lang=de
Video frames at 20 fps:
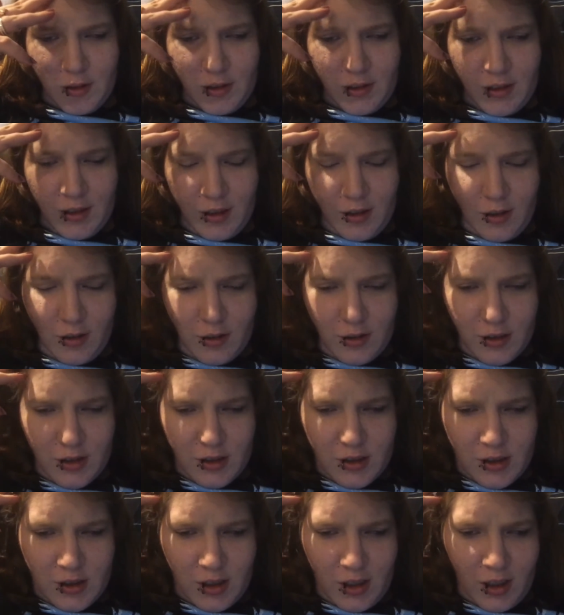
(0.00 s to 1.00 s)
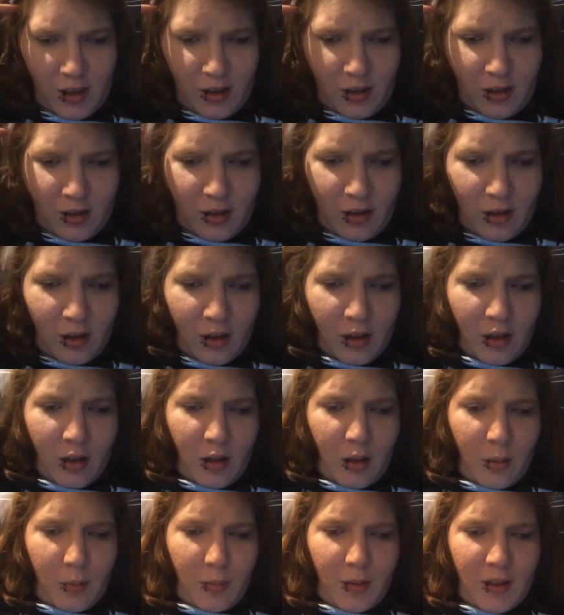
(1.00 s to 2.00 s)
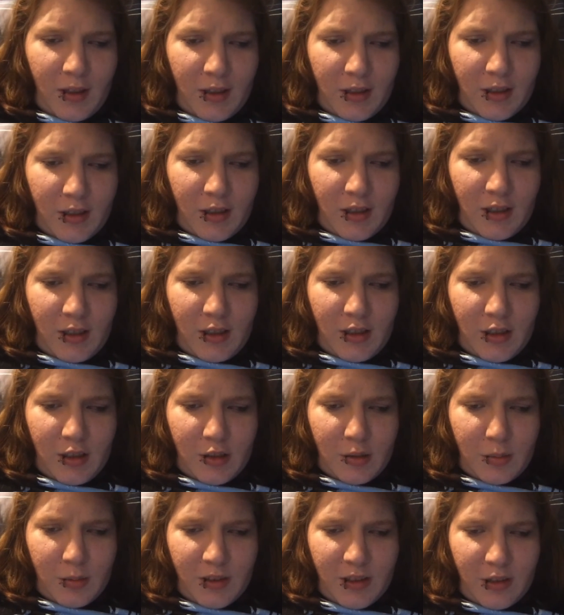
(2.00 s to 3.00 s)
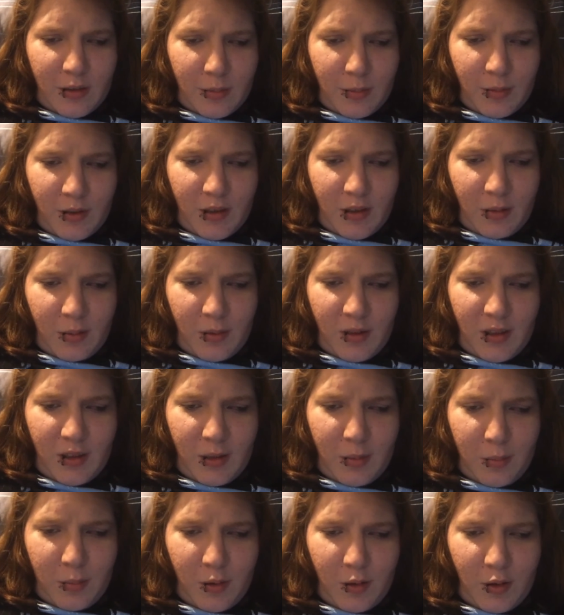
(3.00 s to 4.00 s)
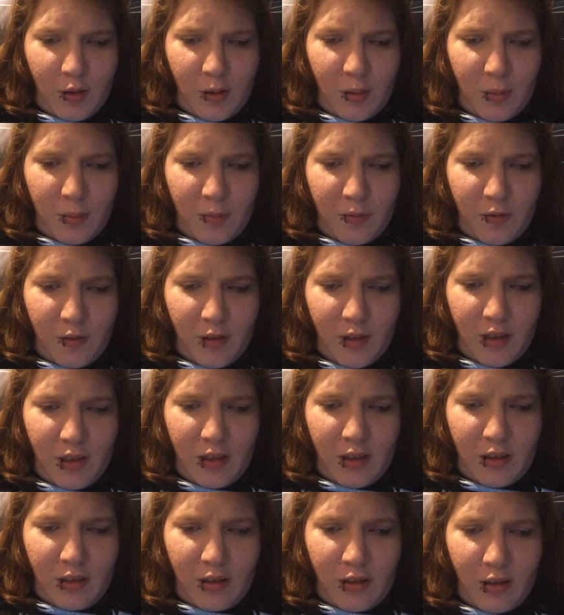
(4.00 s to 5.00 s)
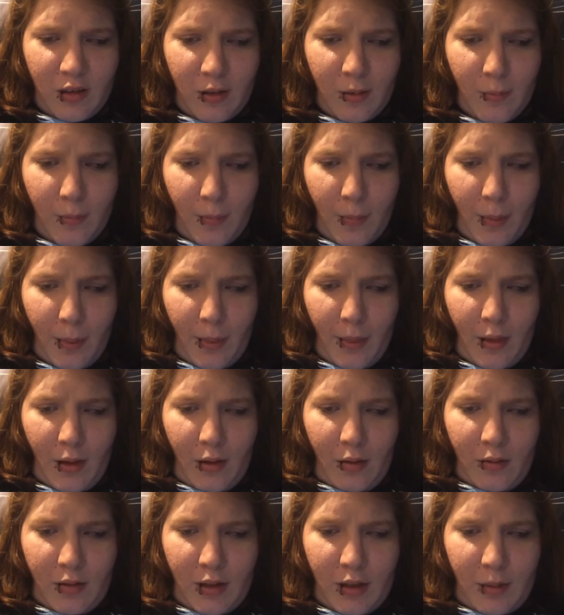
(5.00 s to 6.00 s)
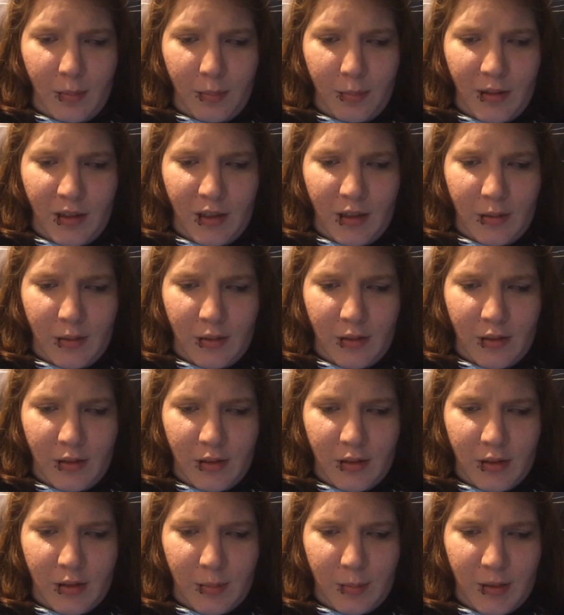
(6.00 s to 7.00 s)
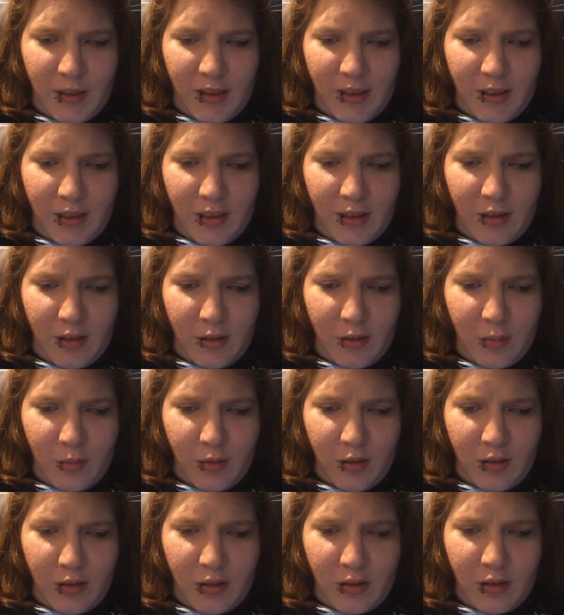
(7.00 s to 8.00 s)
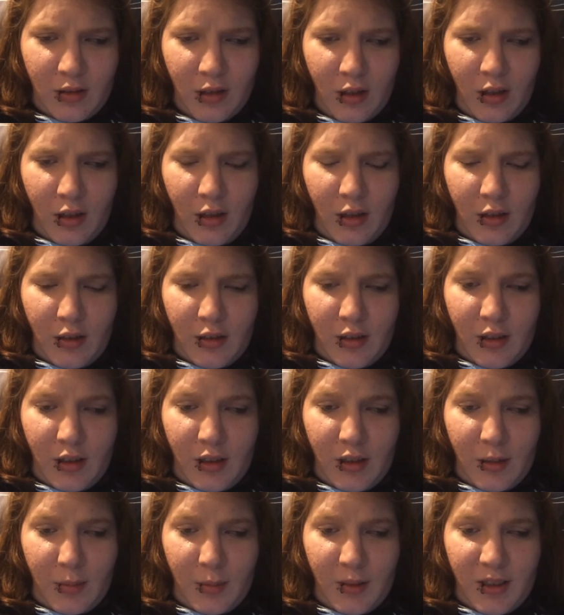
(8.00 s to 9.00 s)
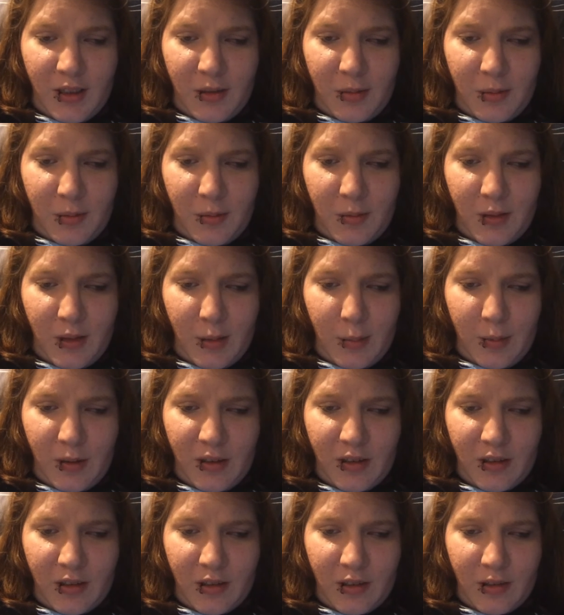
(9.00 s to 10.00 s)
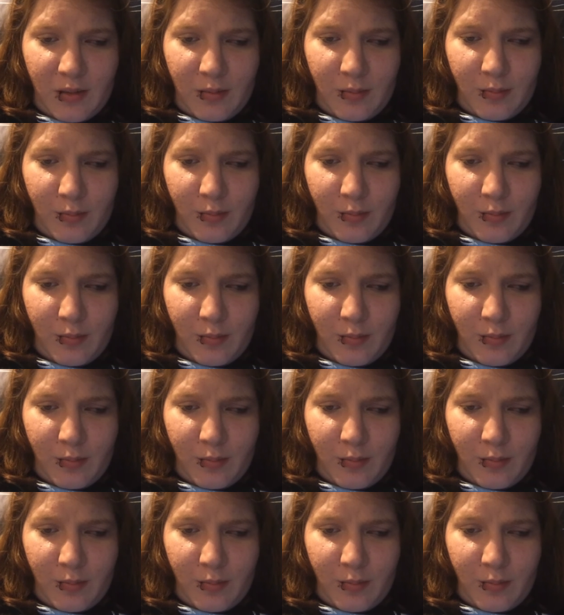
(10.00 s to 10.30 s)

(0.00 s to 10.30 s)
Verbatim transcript: nach Hause geschickt, weil ich Gliederschmerzen bekommen habe äh, und Kopfweh. Und habe eine Tablette genommen. Seitdem geht's mir wieder besser.